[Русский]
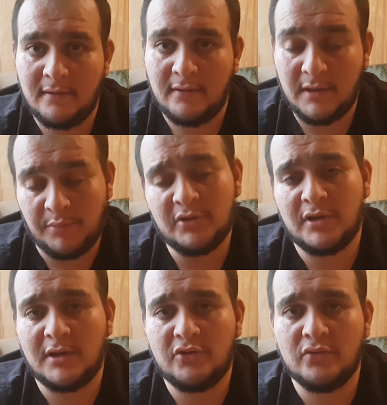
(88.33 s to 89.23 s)
Я просто
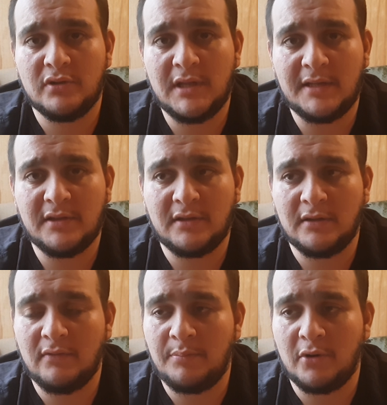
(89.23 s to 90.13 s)
хочу узнать этот
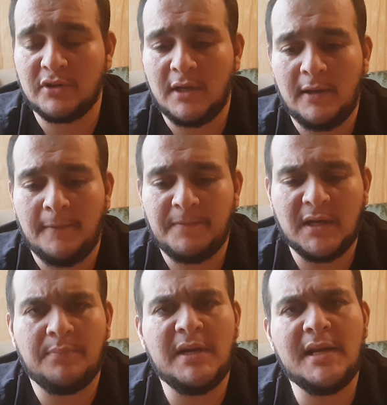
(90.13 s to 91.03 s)
вопрос.
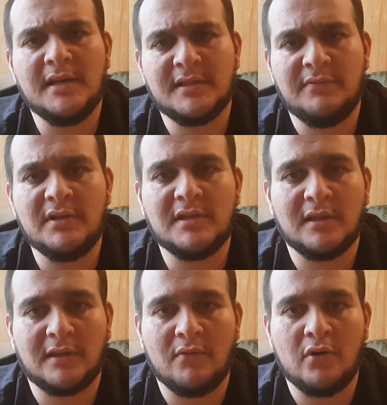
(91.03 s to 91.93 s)
Их мнение зависит
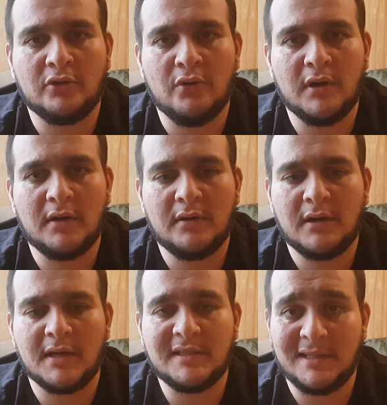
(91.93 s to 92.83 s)
от того, кто их
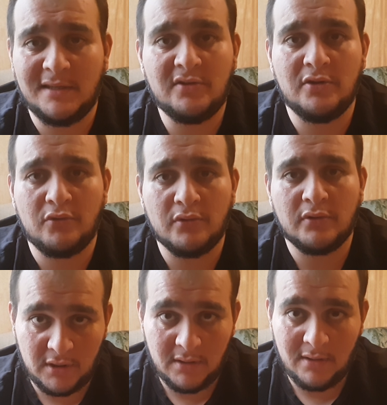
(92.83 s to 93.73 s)
как сагитирует.
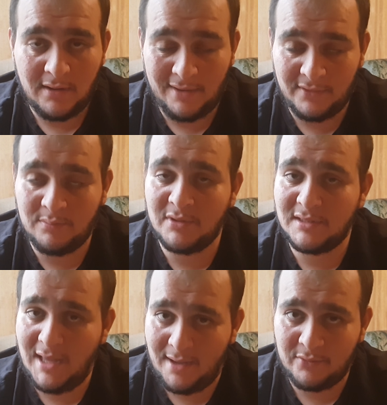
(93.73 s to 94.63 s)
А ведь мы
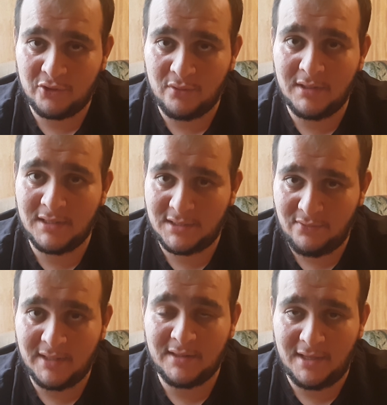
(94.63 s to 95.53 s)
знаем, что
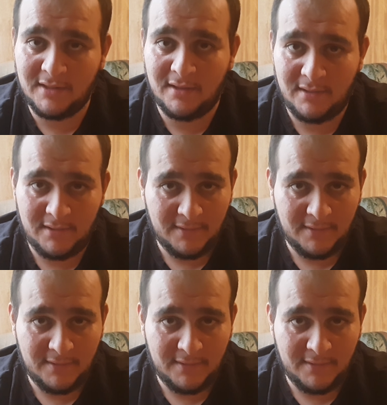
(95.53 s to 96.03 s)
голосовать надо